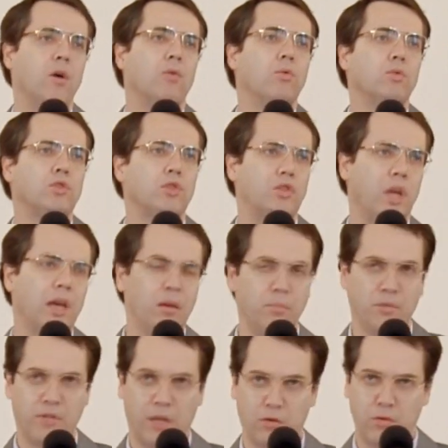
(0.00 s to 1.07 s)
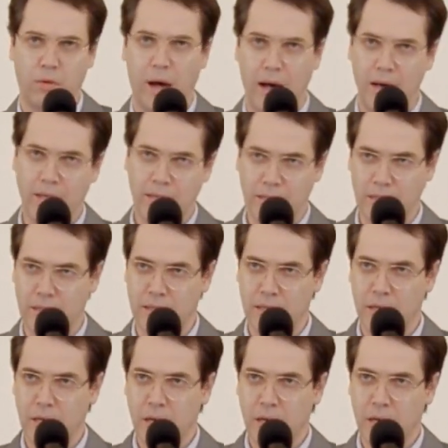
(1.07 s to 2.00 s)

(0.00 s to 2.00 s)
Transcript: com os tempos atuais,